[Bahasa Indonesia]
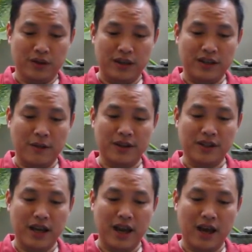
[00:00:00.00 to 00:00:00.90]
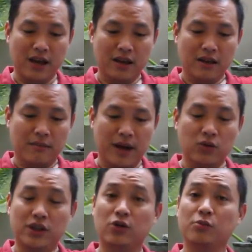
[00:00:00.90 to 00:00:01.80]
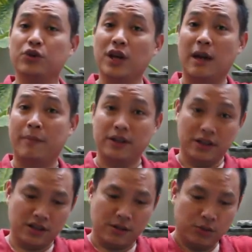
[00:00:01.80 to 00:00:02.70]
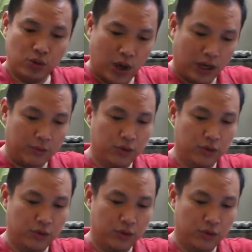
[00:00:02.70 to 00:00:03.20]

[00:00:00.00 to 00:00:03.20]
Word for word: Saya, saya percaya manusia itu punya 8 jenis kebutuhan.